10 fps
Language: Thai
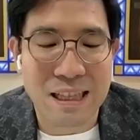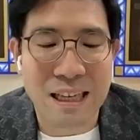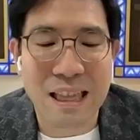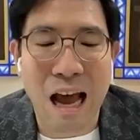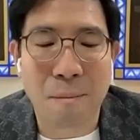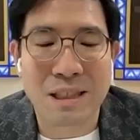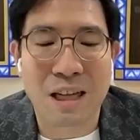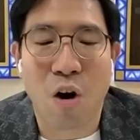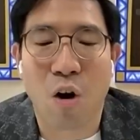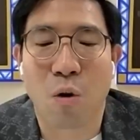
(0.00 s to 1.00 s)
ทิศทางมัน
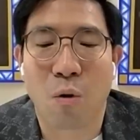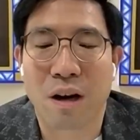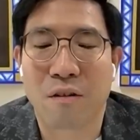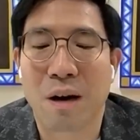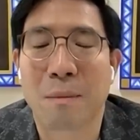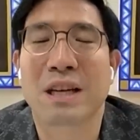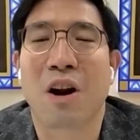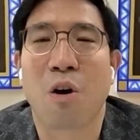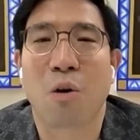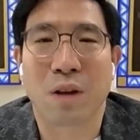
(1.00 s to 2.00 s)
ชะลอลงเงินเฟ้อมัน
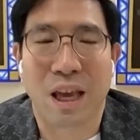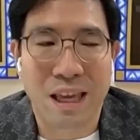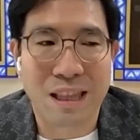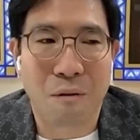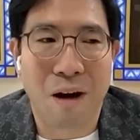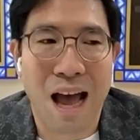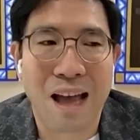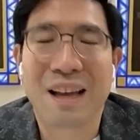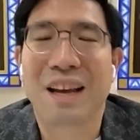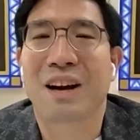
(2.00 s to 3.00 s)
ชะลอลงอย่างนี้แต่ว่า
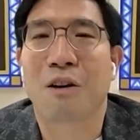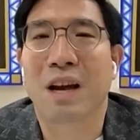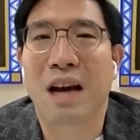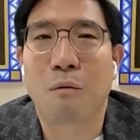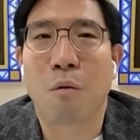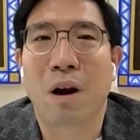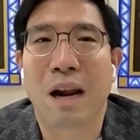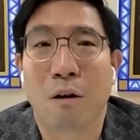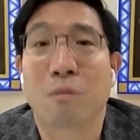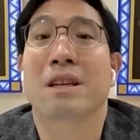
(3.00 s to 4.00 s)
เขายังกังวล
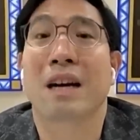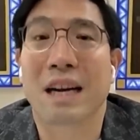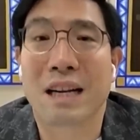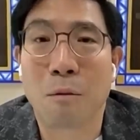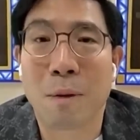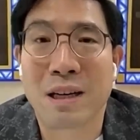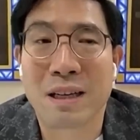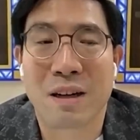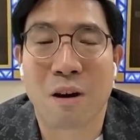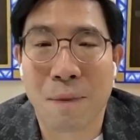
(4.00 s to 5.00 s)
แล้วเกิดเขาไป
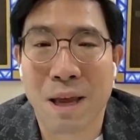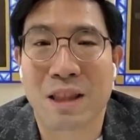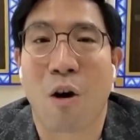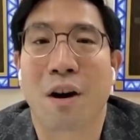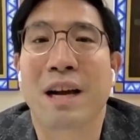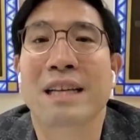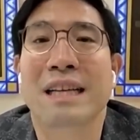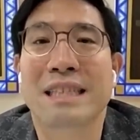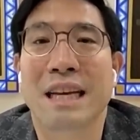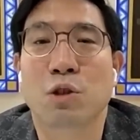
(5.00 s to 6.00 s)
ขึ้นดอกเบี้ยต่อเนื่อง
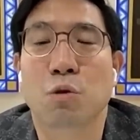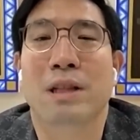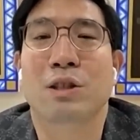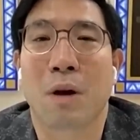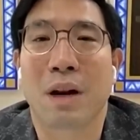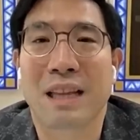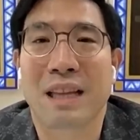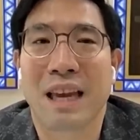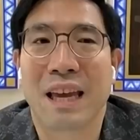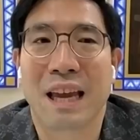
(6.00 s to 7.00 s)
จริงๆสวนสวนกับ
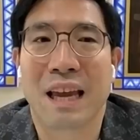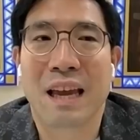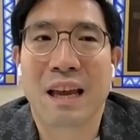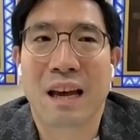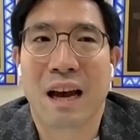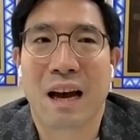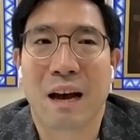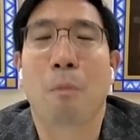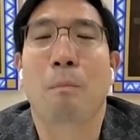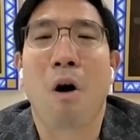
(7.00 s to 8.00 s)
ที่
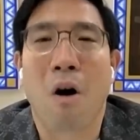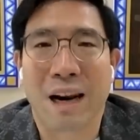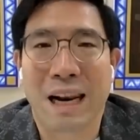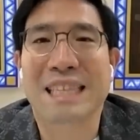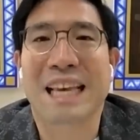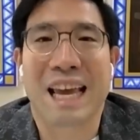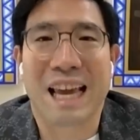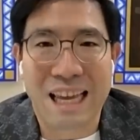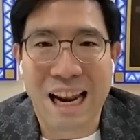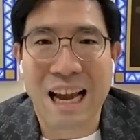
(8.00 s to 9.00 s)
ผมมองเลทเซ
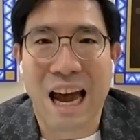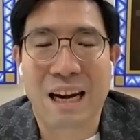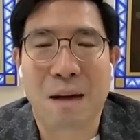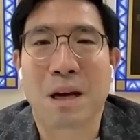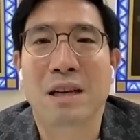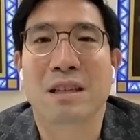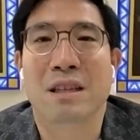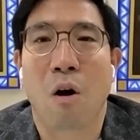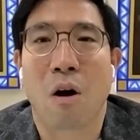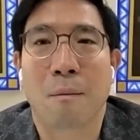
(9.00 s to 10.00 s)
อย่างนี้ละกันนะไปขึ้น
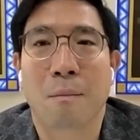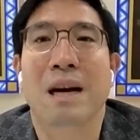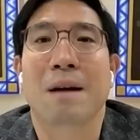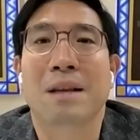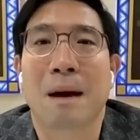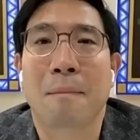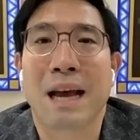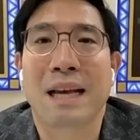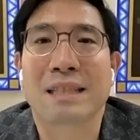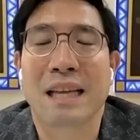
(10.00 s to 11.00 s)
ต่อแล้วมันเกิดมันทำ
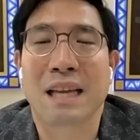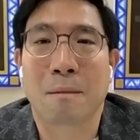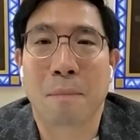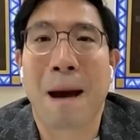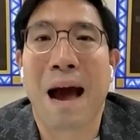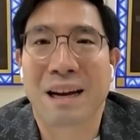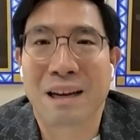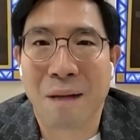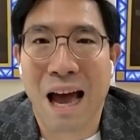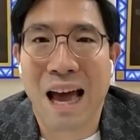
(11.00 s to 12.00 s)
ให้เศรษฐกิจมันพัง
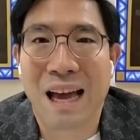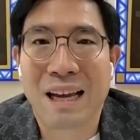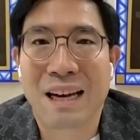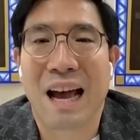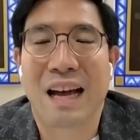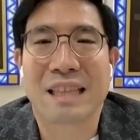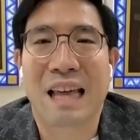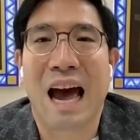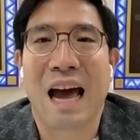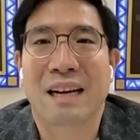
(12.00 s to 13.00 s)
ขึ้นมานะ
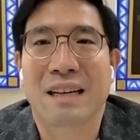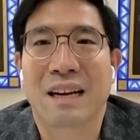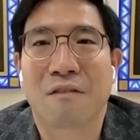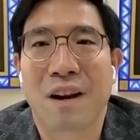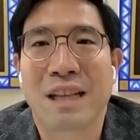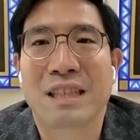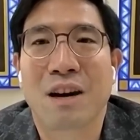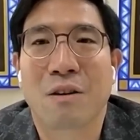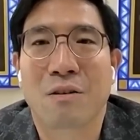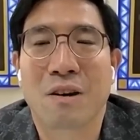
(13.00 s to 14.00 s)
ตลาดเกิด
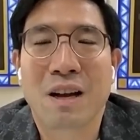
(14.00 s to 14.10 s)
financial